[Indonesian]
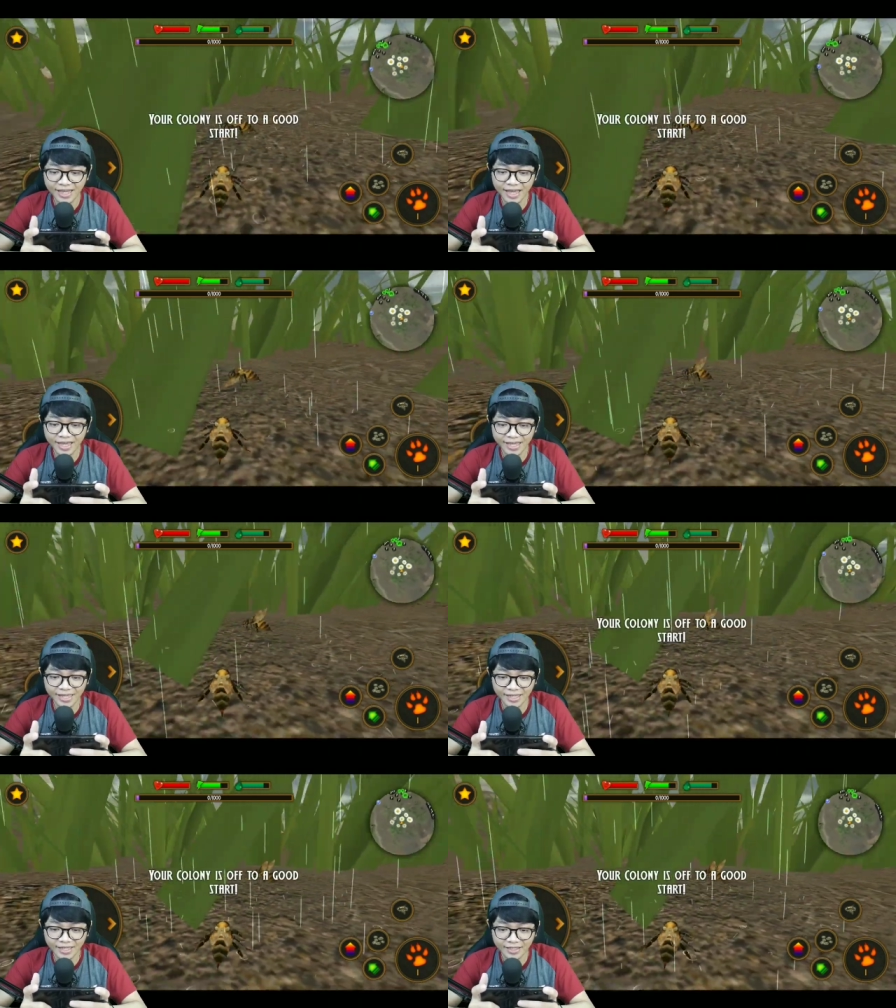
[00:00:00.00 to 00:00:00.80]

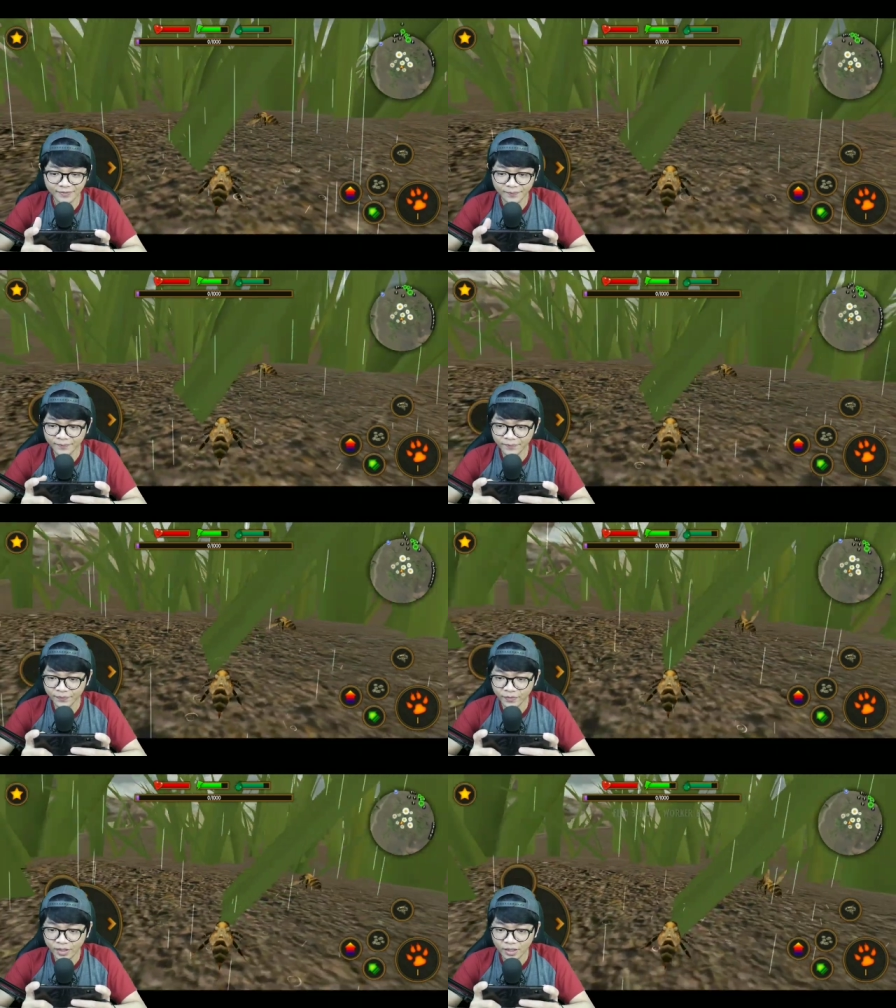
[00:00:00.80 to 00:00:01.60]
Yeay.
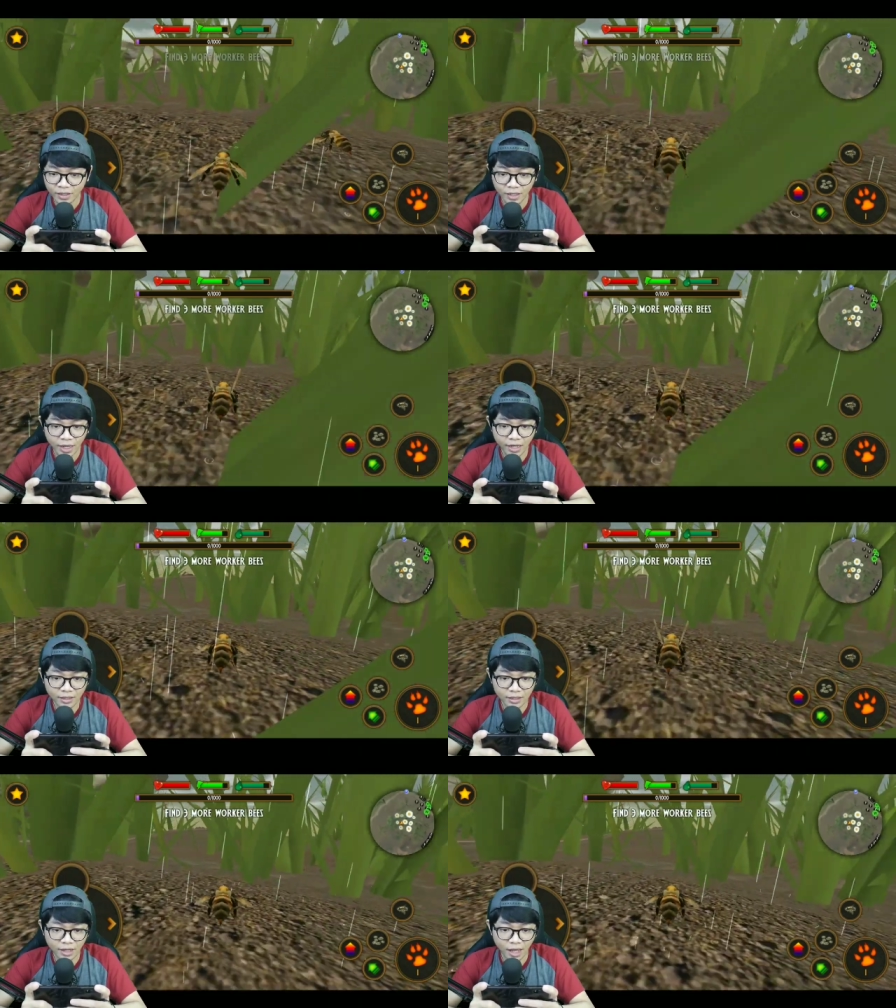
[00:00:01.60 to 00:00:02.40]
Oke, okay.
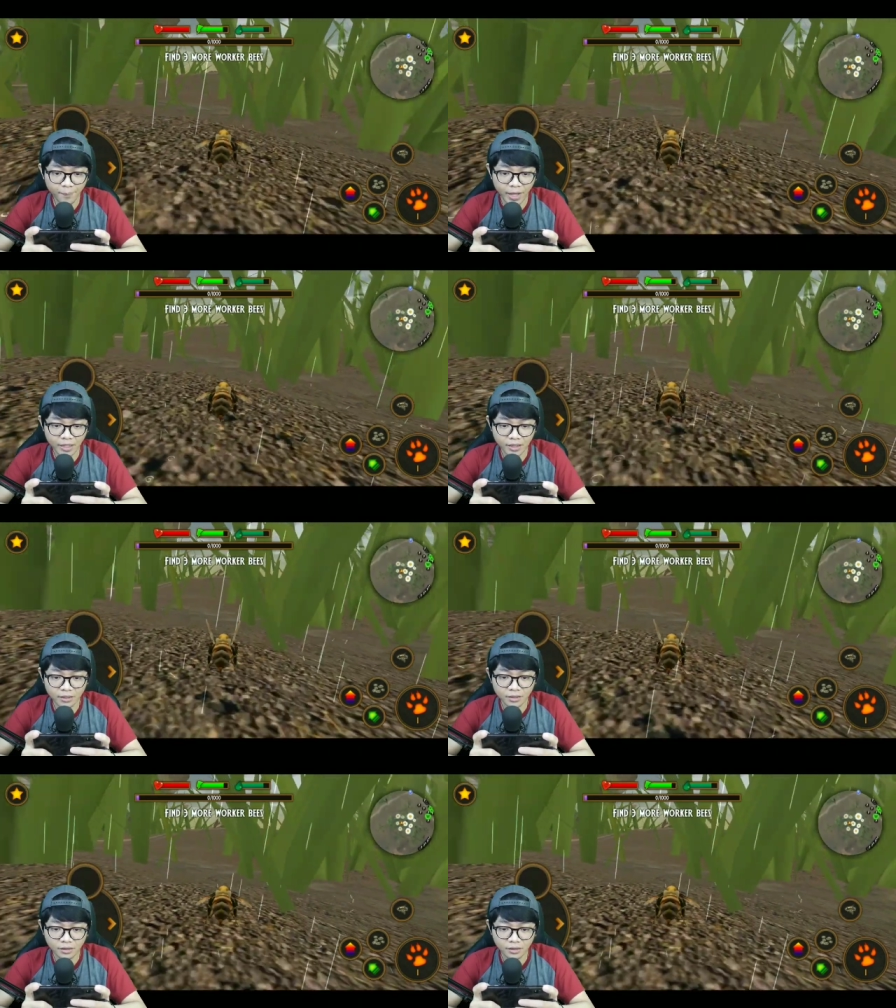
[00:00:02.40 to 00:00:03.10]
apa nih?